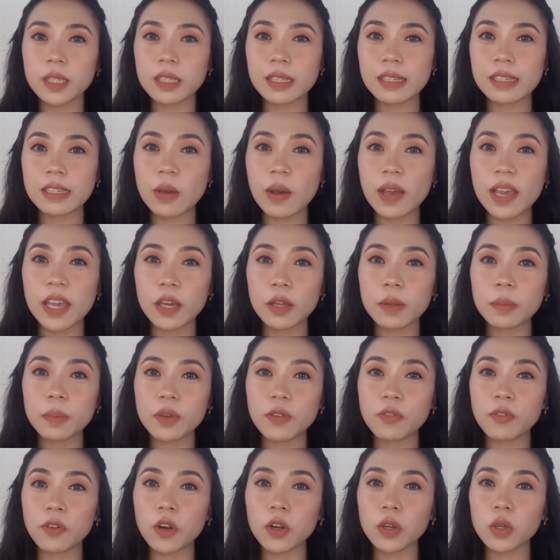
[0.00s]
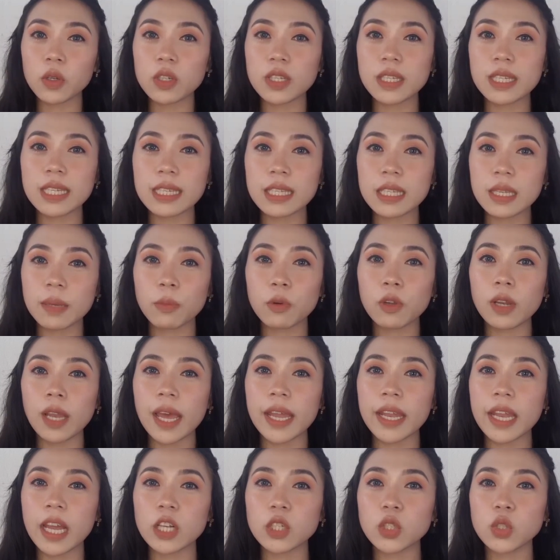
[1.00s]
So, ayun, before ko
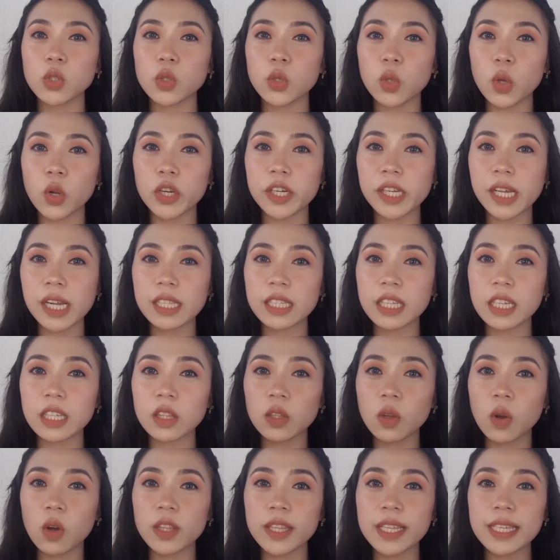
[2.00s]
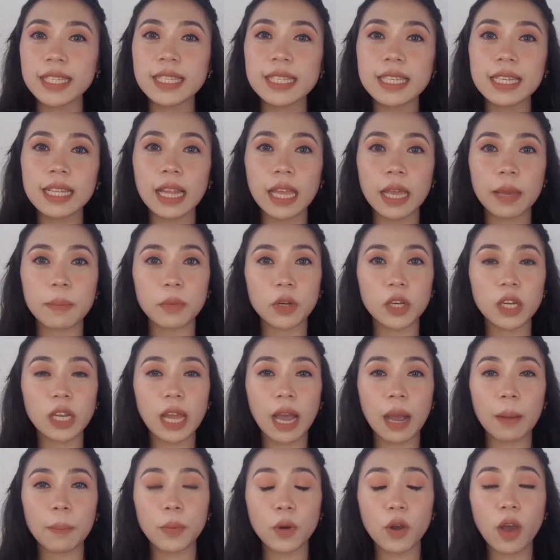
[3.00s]
sisimulan ang tutorial na to, disclaimer
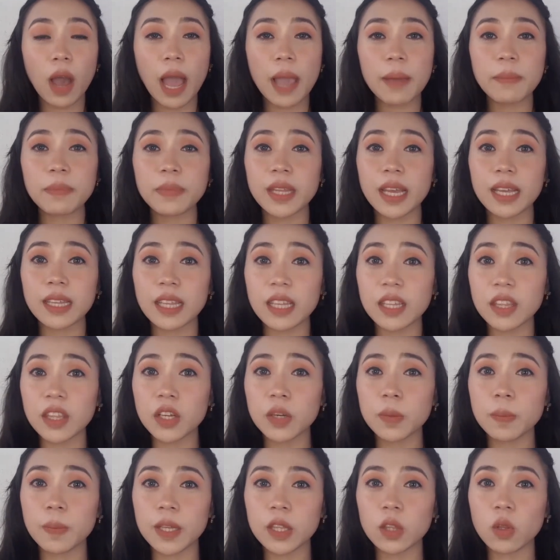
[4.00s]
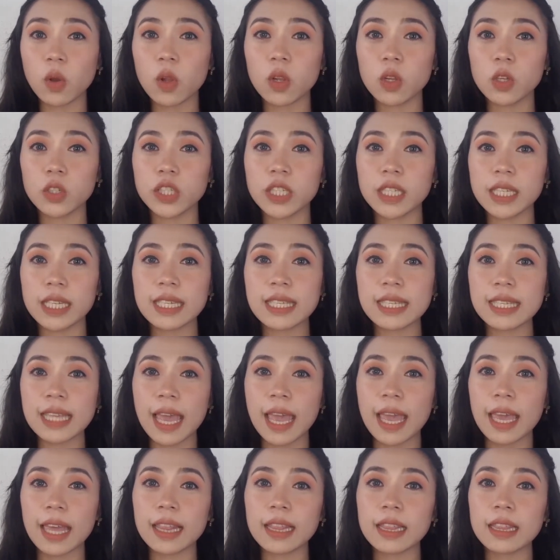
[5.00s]
lang po, I'm not a dermatologist
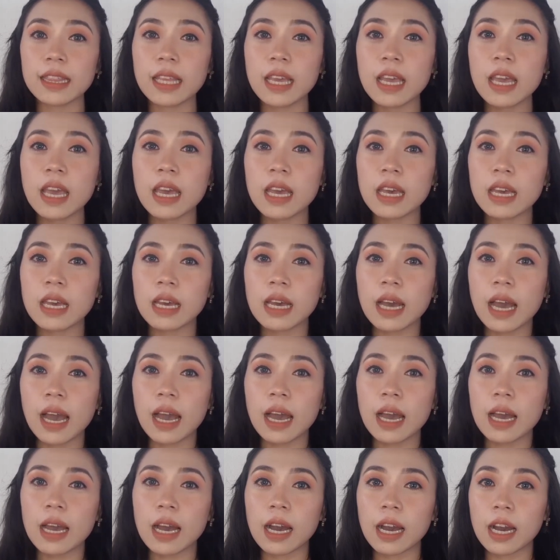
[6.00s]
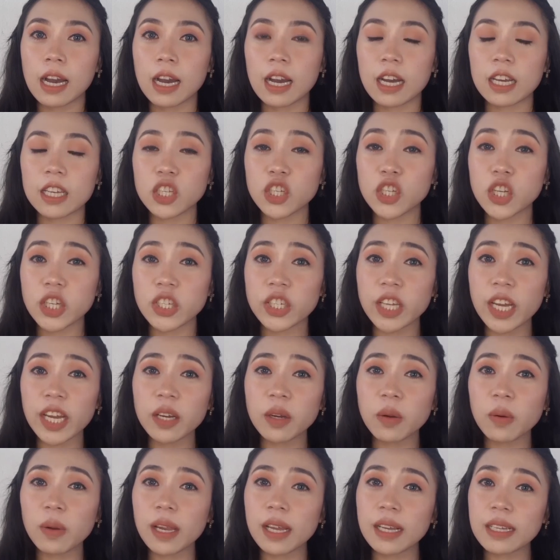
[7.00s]
and uh, isha-share
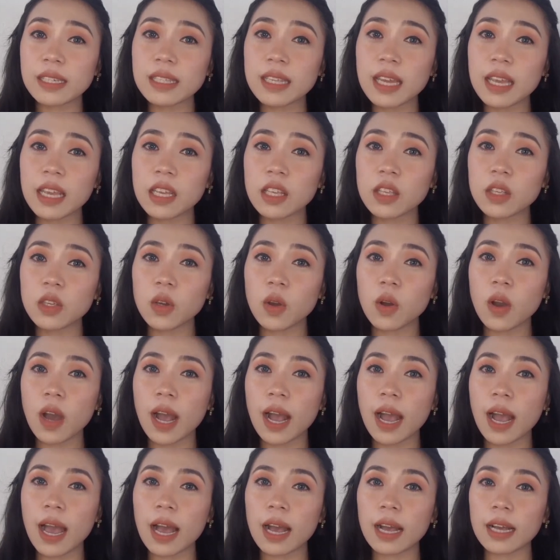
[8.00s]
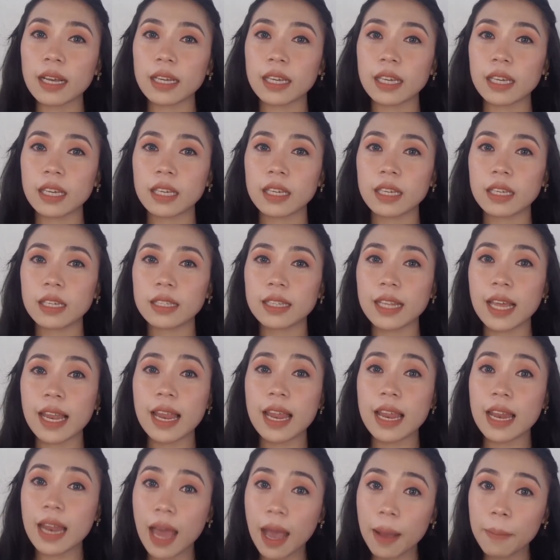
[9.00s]
ko lang sa inyo ang aking
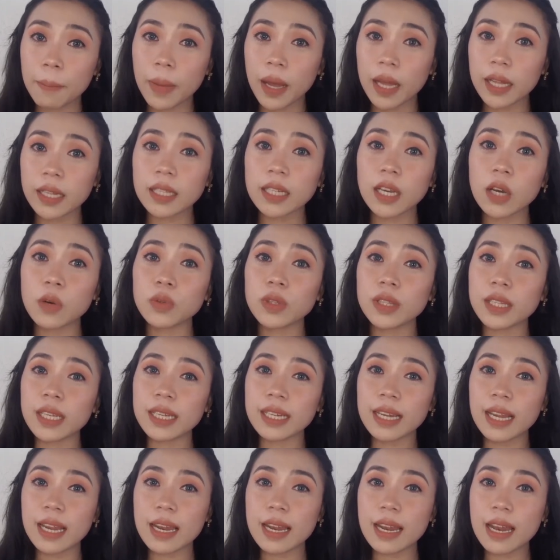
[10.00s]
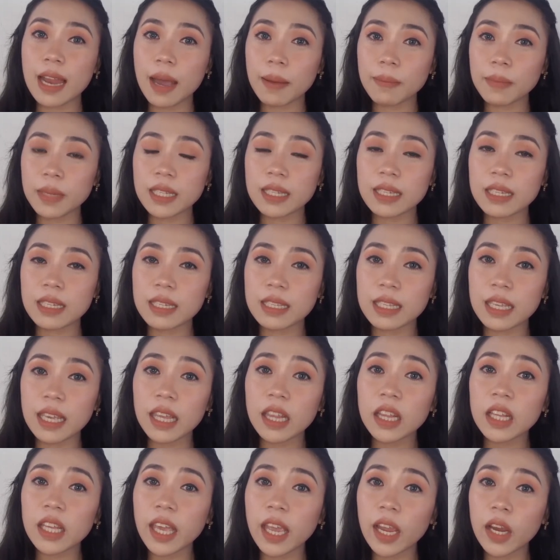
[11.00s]
nalalaman, kaunting nalalaman sa
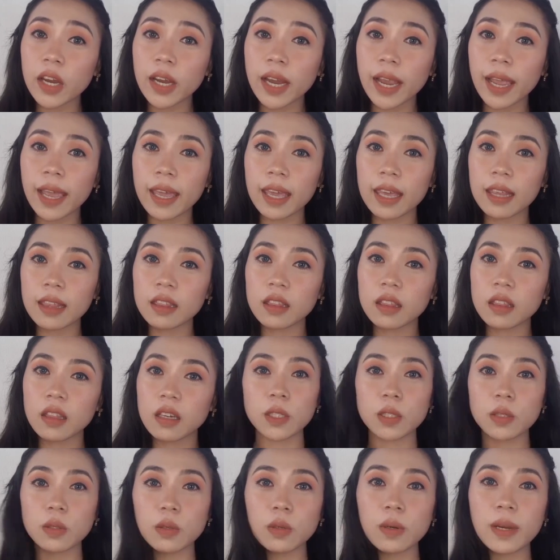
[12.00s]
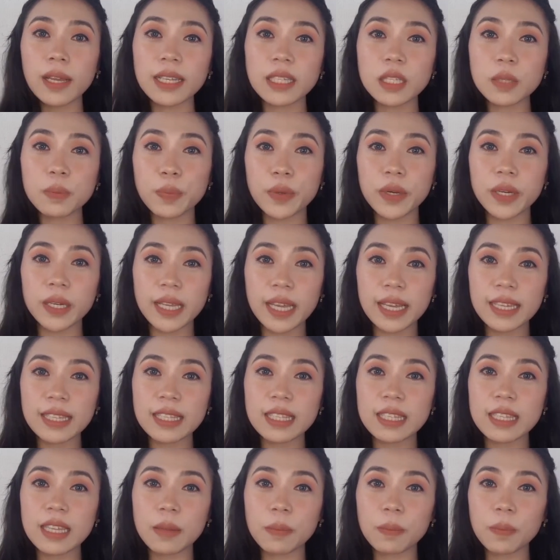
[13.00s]
skincare and true
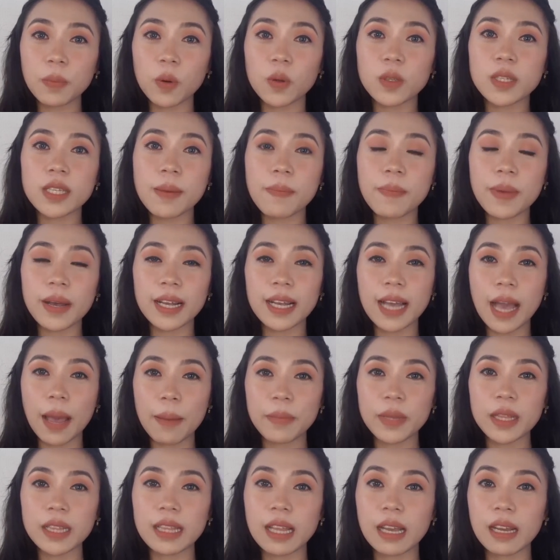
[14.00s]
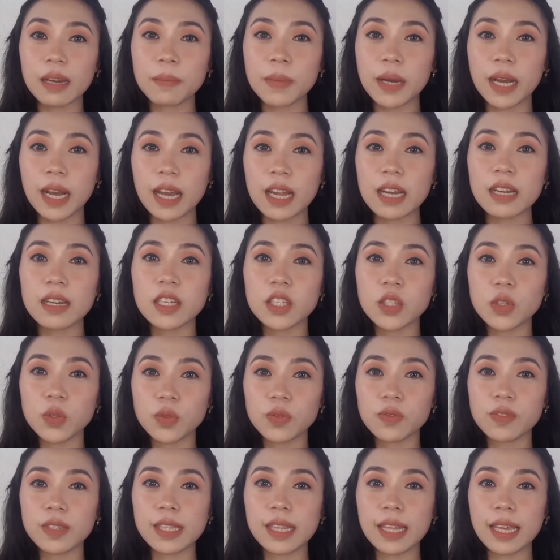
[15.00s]
experience din po sa paggamit ng mga
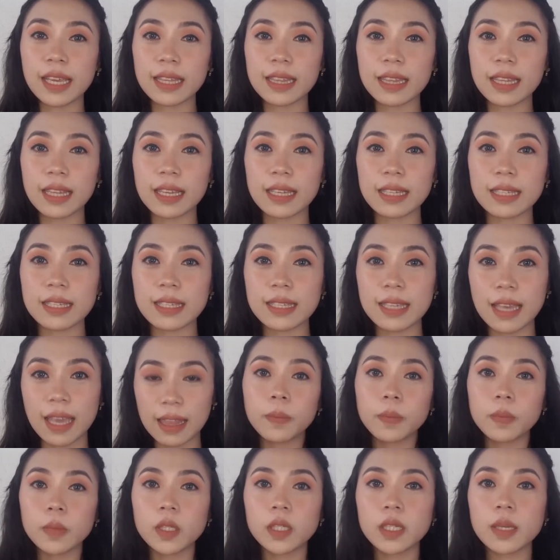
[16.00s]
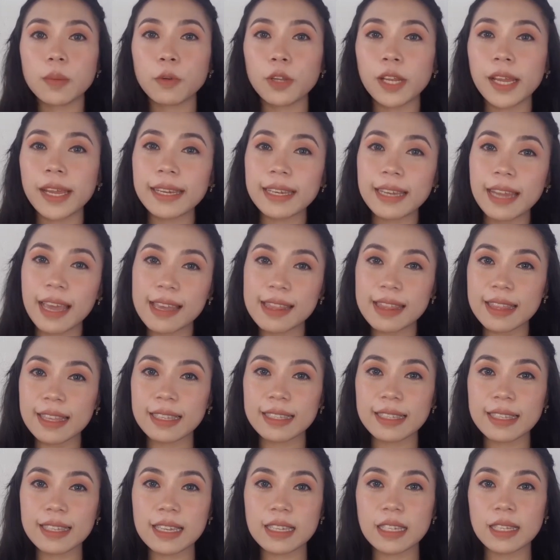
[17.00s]
rejuvenating set. Simulan
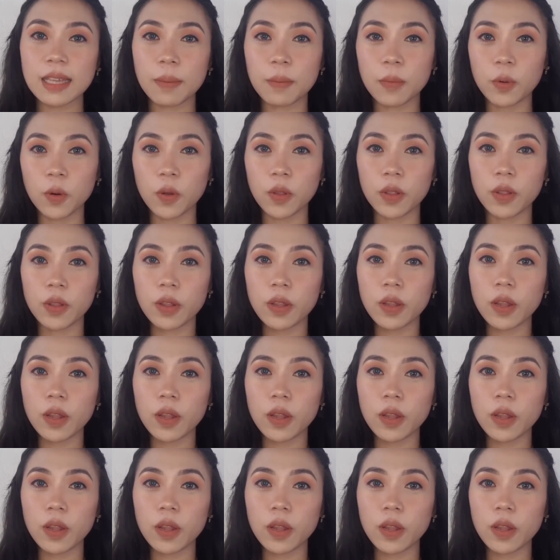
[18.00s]
natin sa sabon.